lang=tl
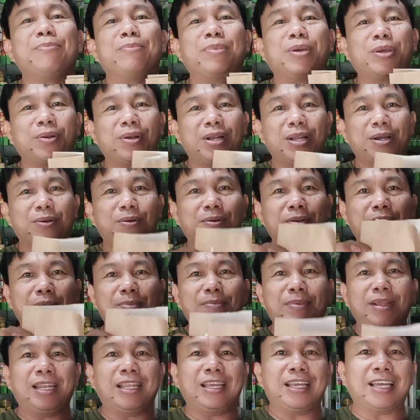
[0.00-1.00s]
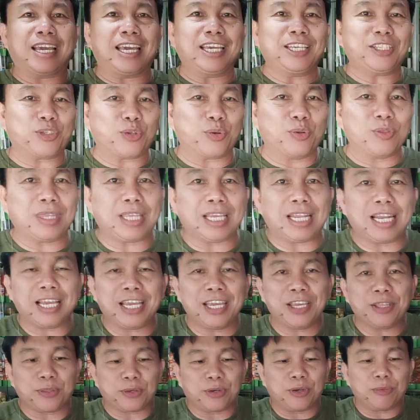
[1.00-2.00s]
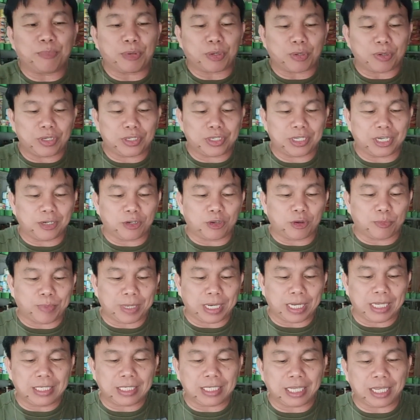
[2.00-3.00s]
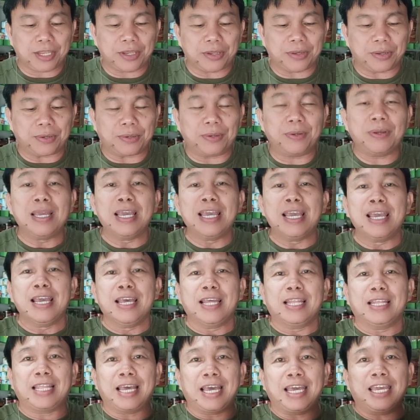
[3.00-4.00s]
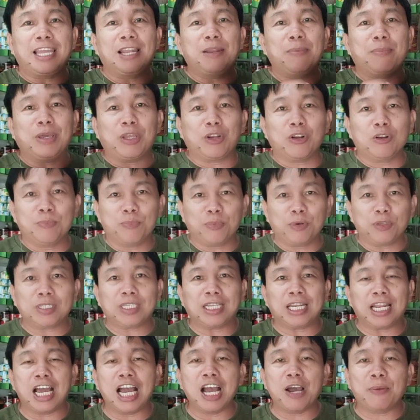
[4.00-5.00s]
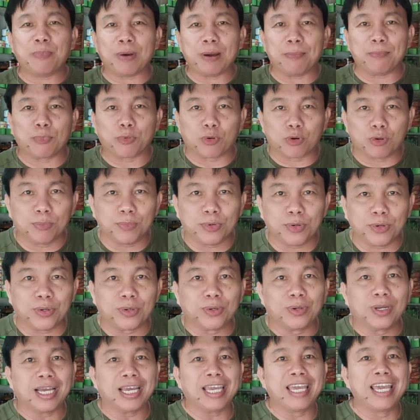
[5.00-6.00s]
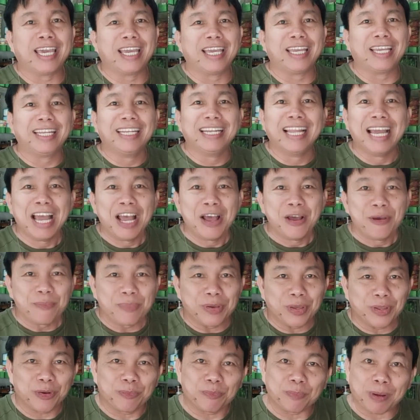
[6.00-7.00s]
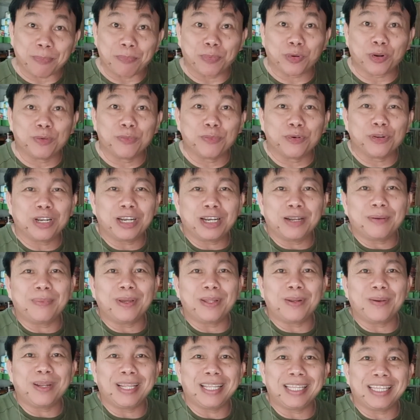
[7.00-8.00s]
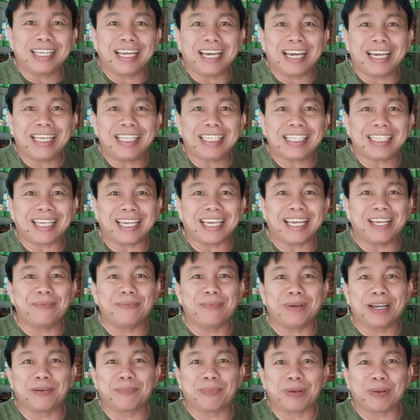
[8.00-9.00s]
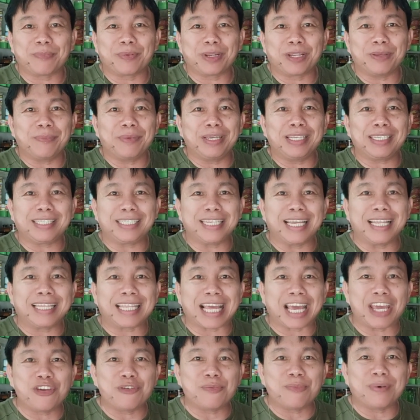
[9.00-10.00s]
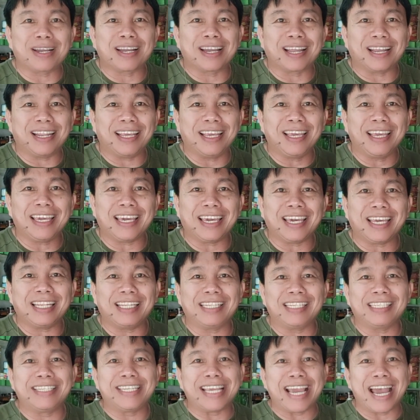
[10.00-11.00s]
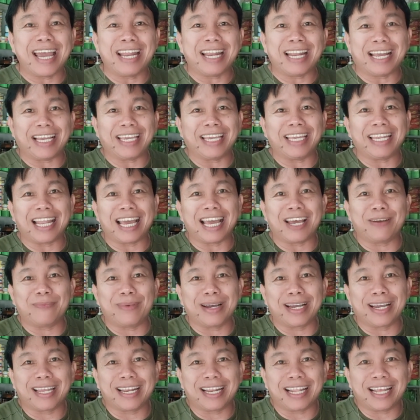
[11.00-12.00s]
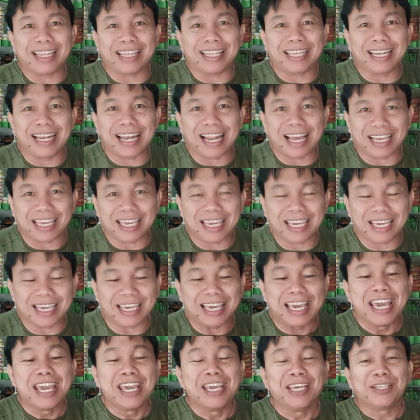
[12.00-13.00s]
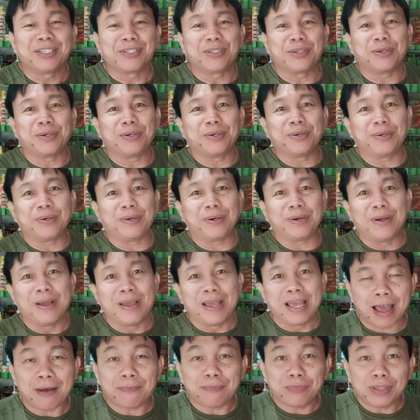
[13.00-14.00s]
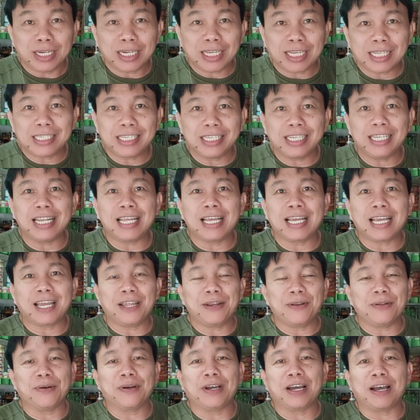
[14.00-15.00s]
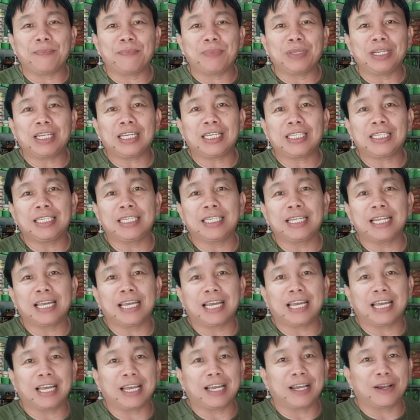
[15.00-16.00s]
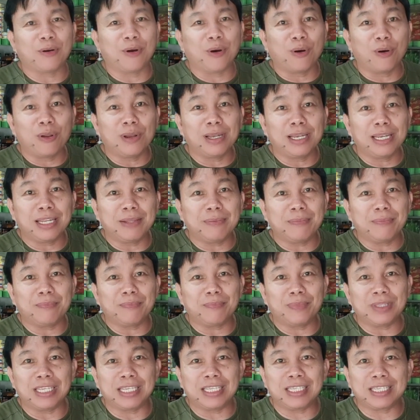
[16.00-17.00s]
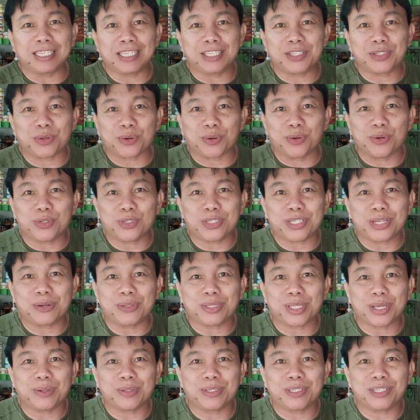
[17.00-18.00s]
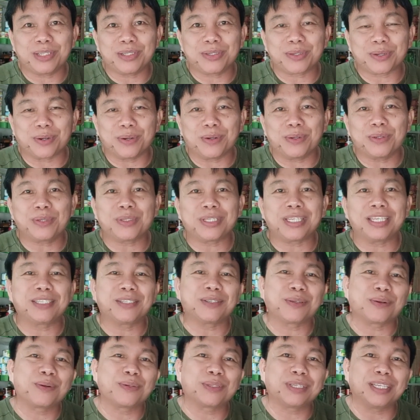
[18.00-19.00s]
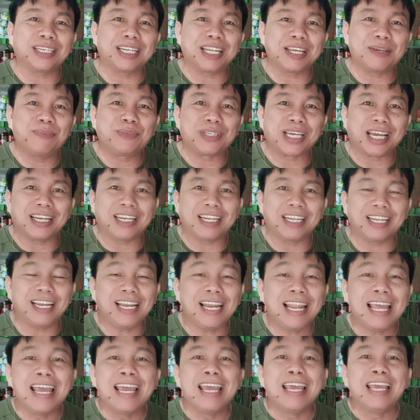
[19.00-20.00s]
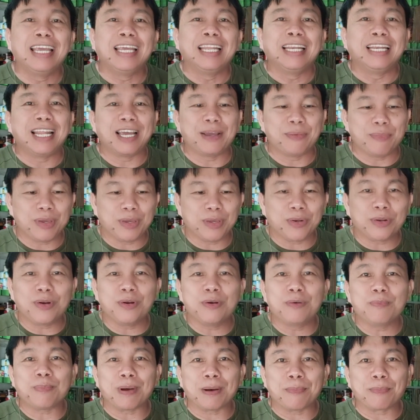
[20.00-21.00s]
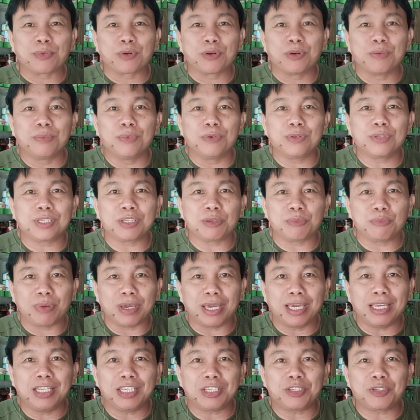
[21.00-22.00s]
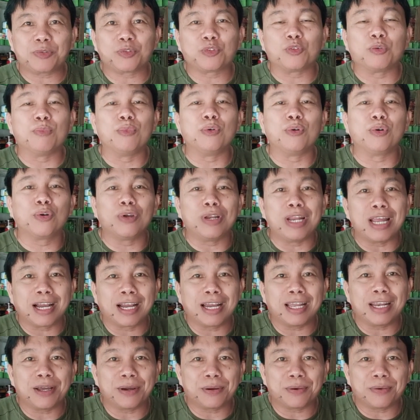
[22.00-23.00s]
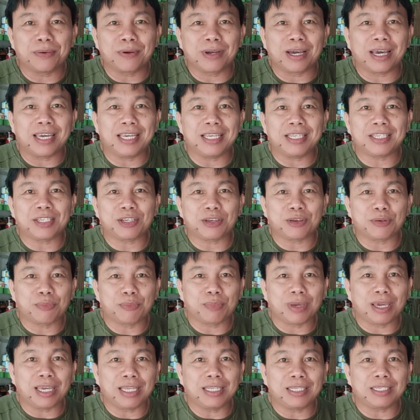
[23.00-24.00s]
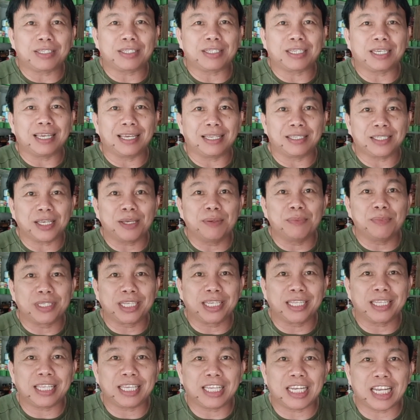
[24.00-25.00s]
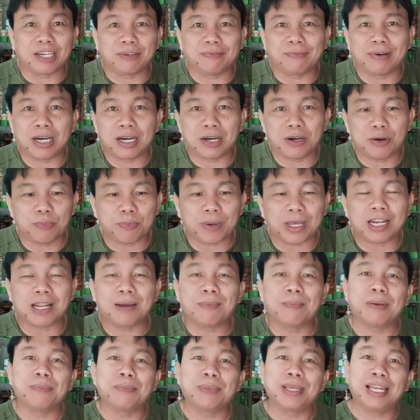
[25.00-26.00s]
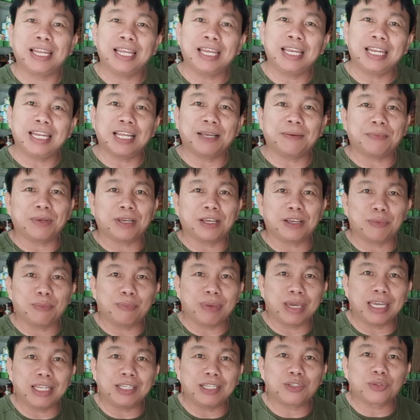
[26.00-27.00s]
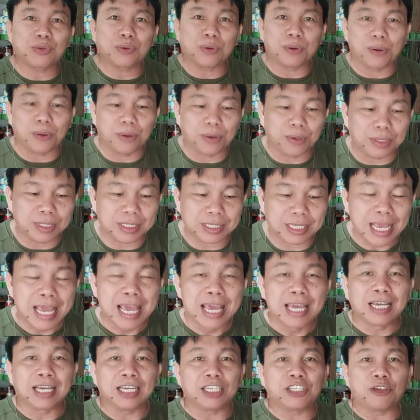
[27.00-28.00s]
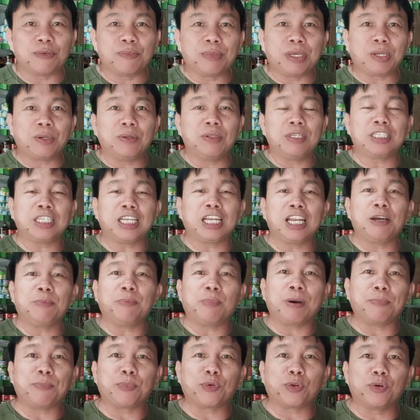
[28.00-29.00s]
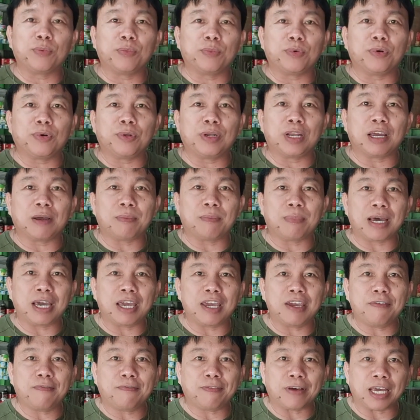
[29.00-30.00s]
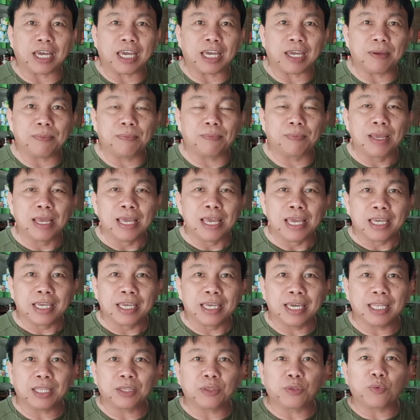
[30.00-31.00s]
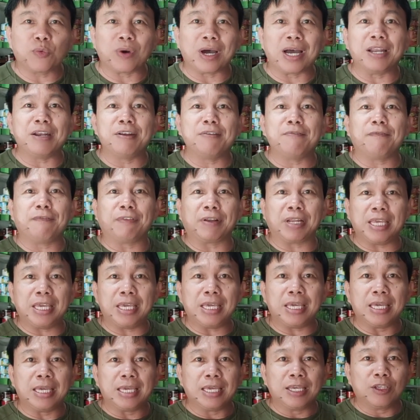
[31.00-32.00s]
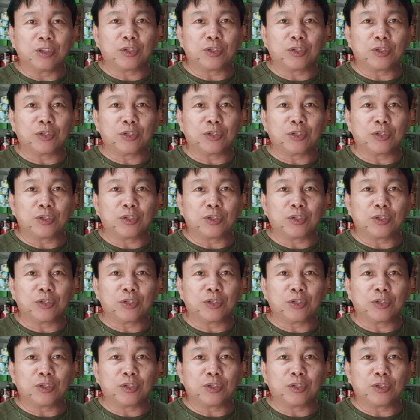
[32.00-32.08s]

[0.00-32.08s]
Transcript: Meron akong nabili guys. Kunti lang ito pero i-share ko pa rin sa inyo dahil meron po silang papromo. Ayan. Meron papromo na naman ulit guys and mga papribis dyan tayo magaling and yan ang inaabangan natin lagi. So after kasi ng ano, after kasi ng haul ni, ni Sis Rose, shout out Sis Rose, Sis Rose and Dave Channel na mayroong papromo si Benz. Sumugod agad ako guys sa Benz SM City Davao para mamili ng mga Benz colons. Kasi meron silang papromo na buy 5 get 1 free.